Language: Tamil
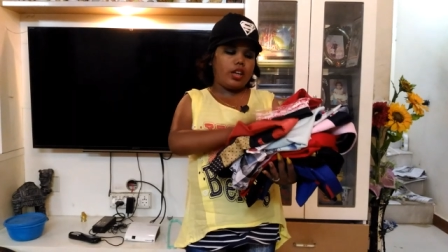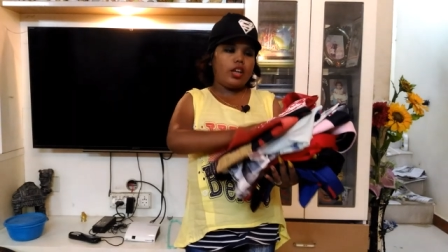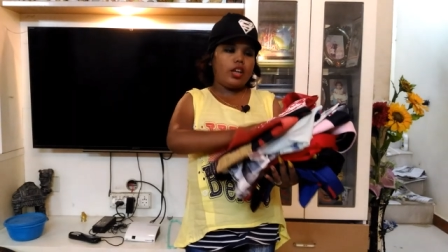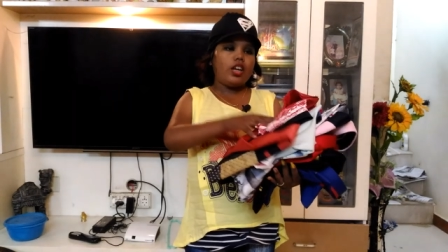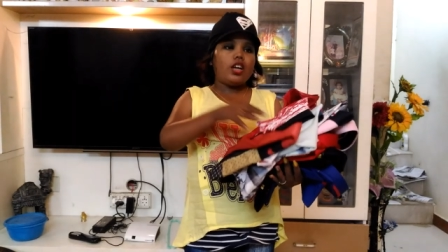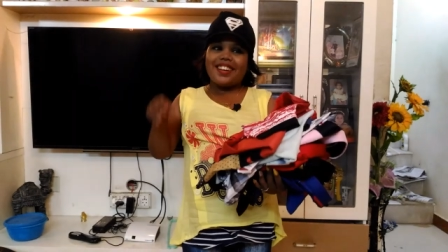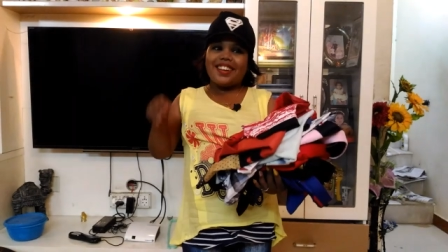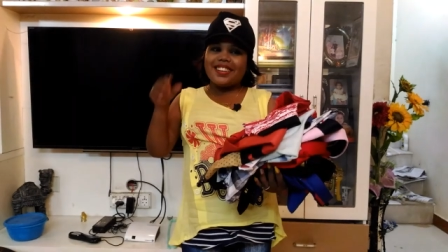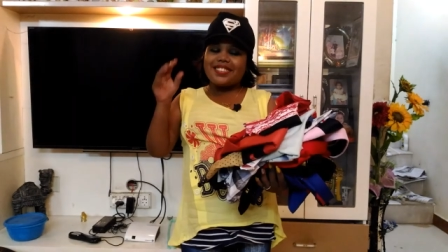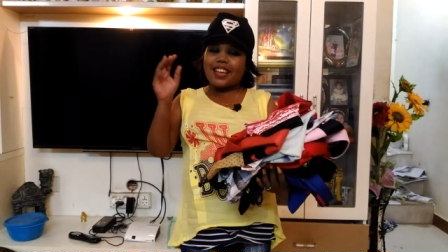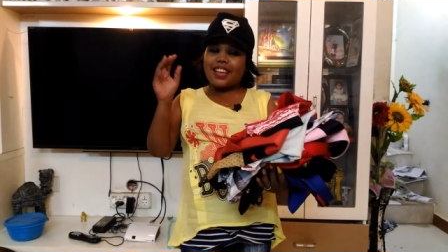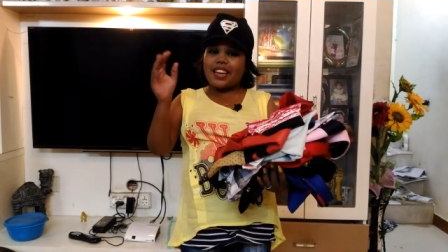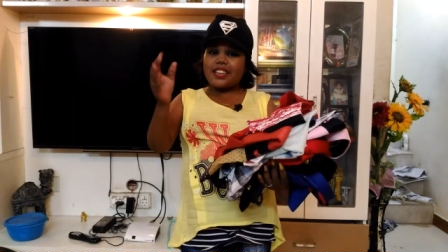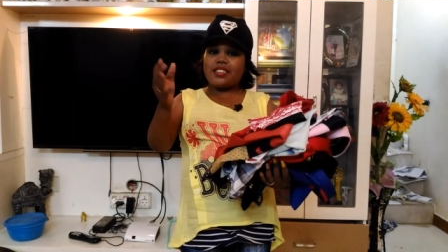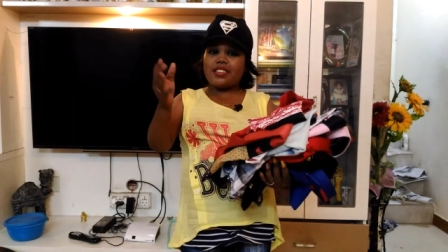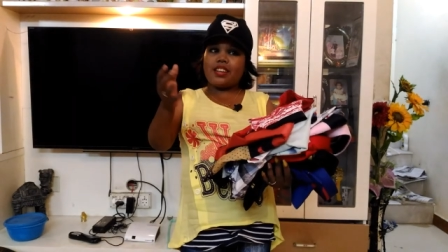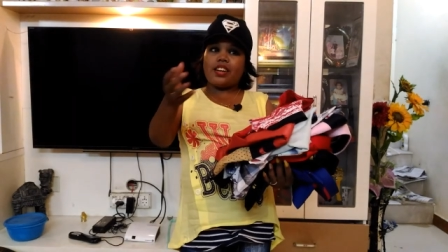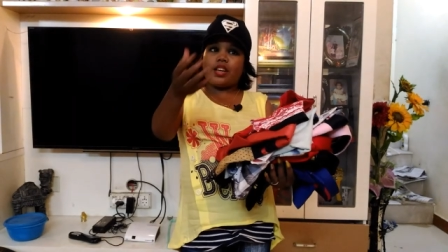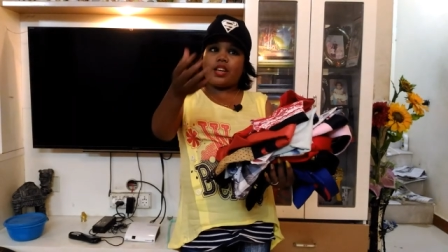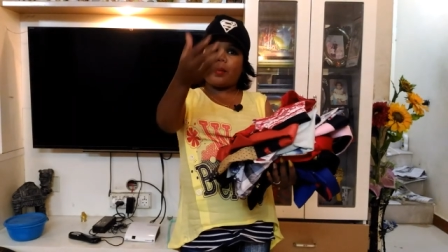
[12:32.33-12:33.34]
ஸோ
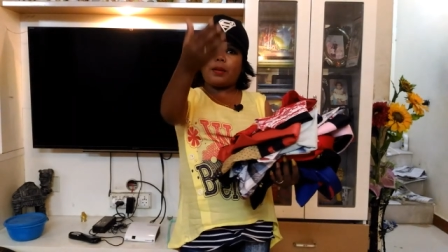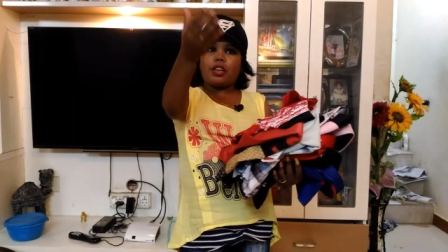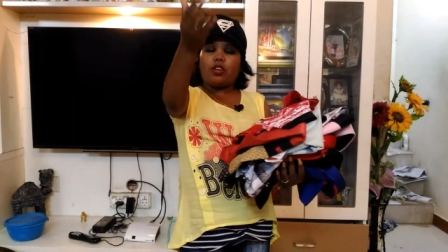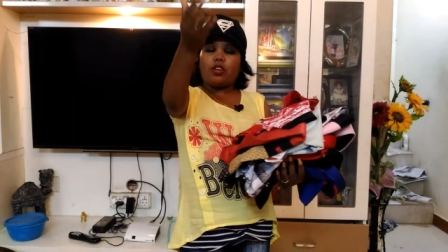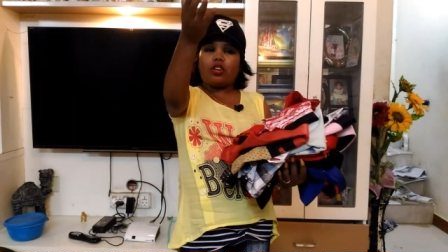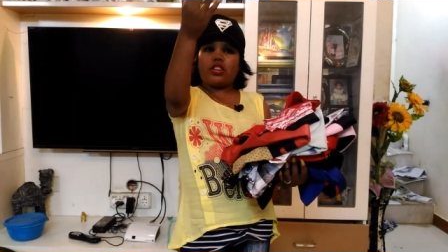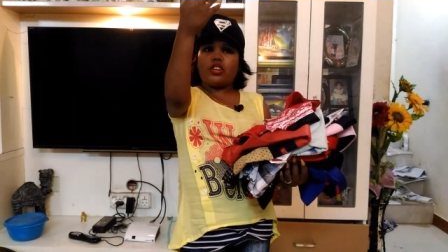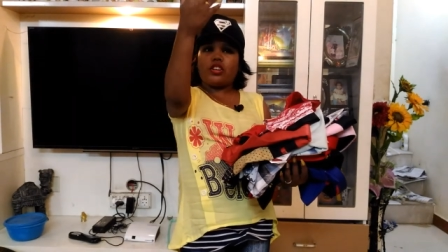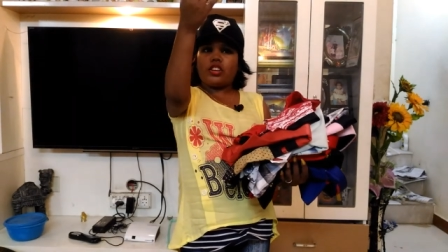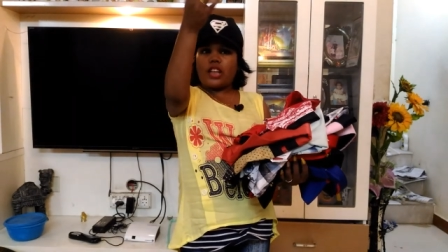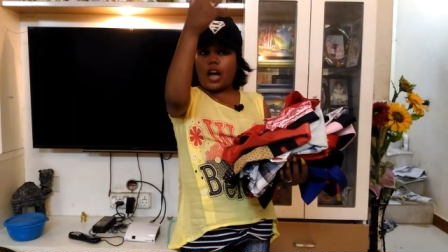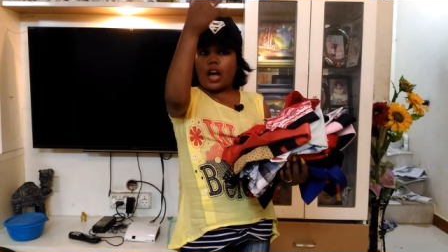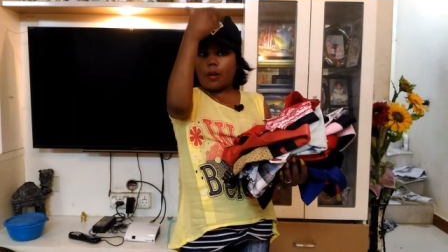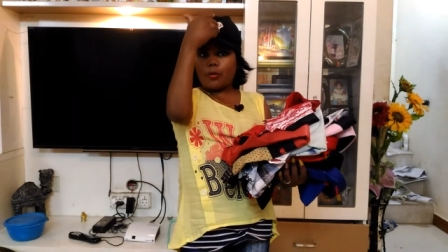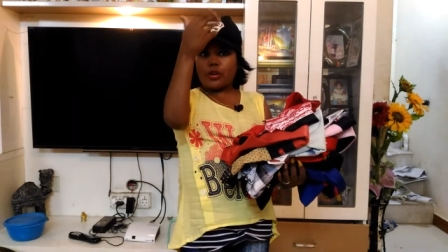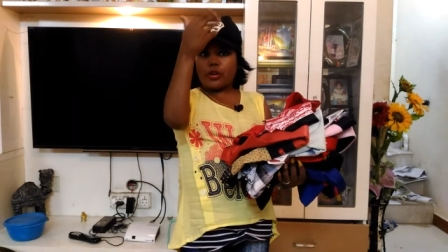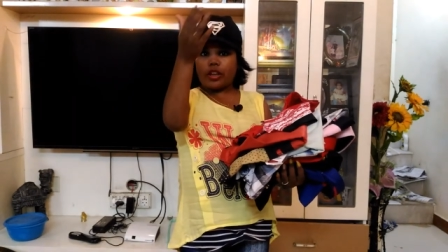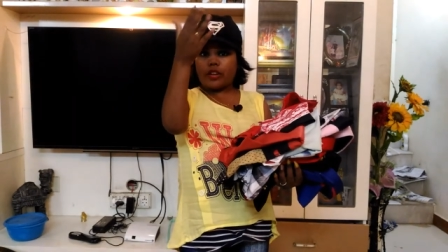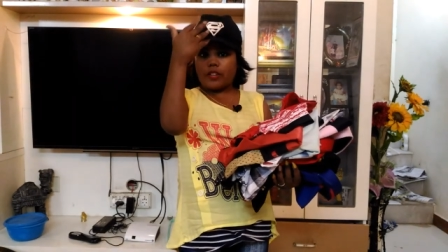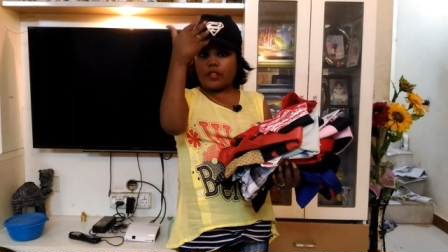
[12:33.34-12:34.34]
சைஸை நீங்கள் பார்த்துங்க
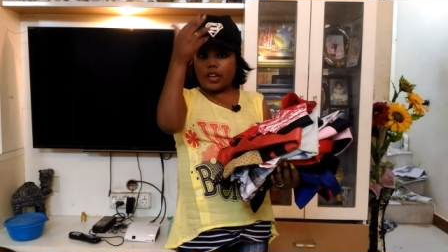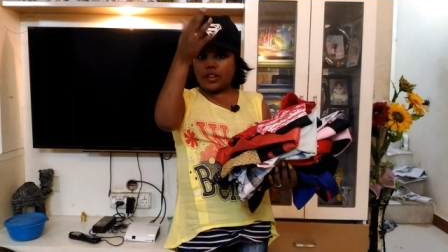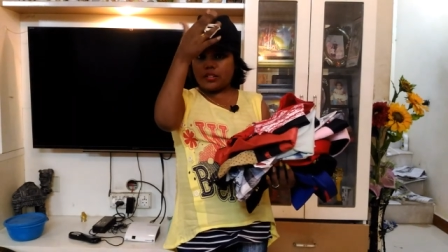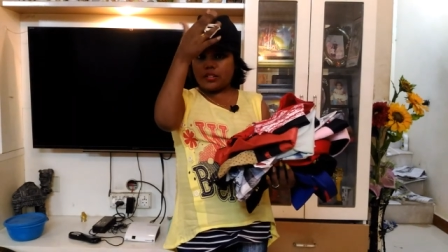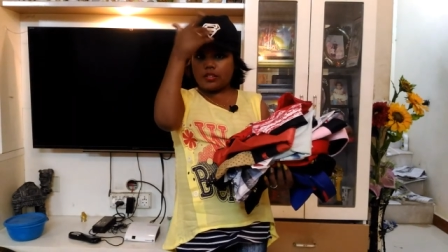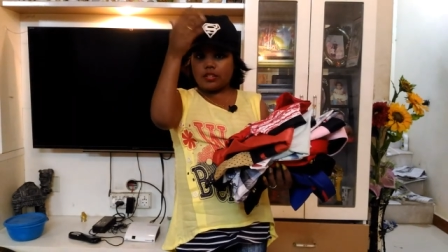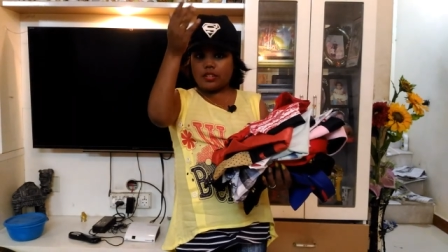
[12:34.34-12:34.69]
தாமும் இங்கே வா